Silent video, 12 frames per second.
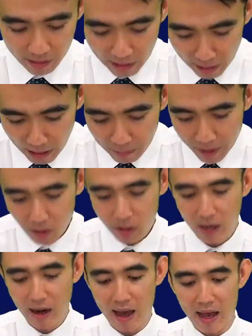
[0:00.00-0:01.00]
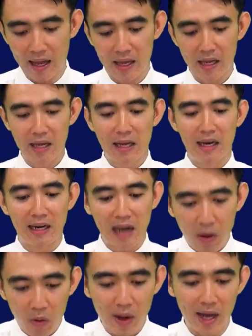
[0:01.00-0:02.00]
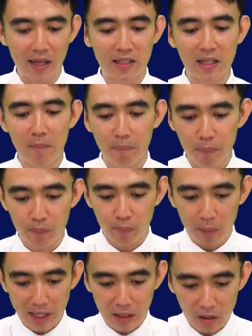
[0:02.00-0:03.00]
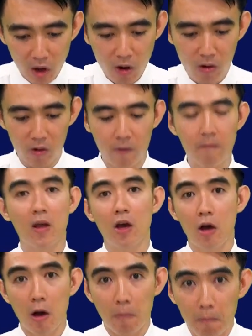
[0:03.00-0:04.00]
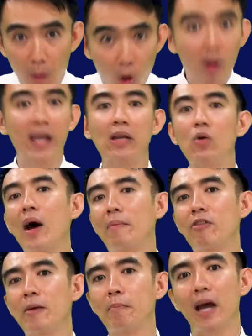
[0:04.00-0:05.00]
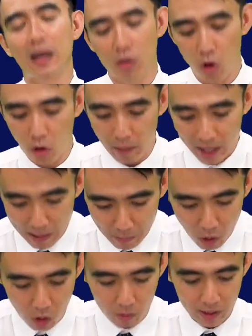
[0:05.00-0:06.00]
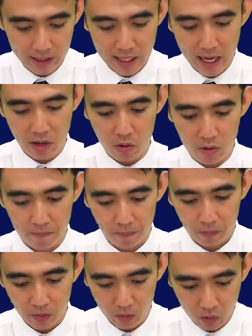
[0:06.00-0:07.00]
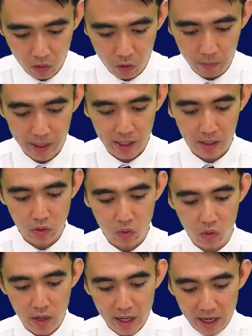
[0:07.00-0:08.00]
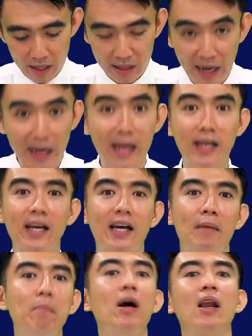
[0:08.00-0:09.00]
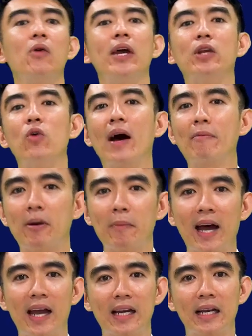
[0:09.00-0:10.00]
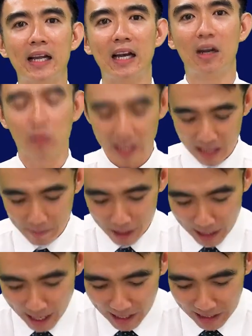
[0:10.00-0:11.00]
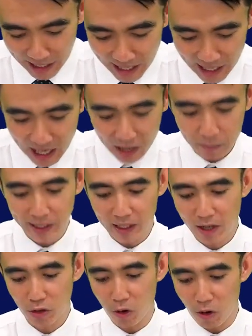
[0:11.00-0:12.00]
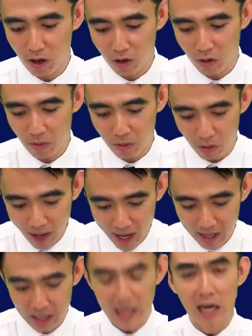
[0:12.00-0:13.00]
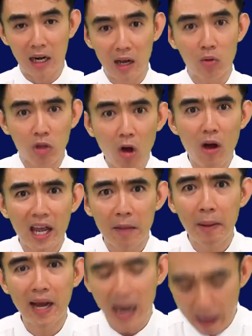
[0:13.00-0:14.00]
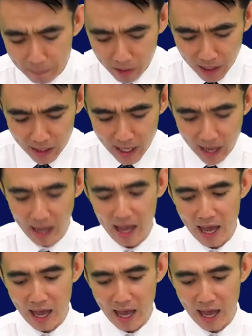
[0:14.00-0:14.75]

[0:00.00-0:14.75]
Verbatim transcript: ดังนั้นพี่น้องทั้งหลายเราจำเป็นต้องมองเห็นความสำคัญของพระคำของพระเจ้าโอ้พระเยซูดังนั้นเนี่ยเมื่อเราเห็นความสำคัญเราจะทำยังไงในเลขอาหรับิกที่2เขาก็บอกว่าเราต้องให้พระคำนี้เนี่ย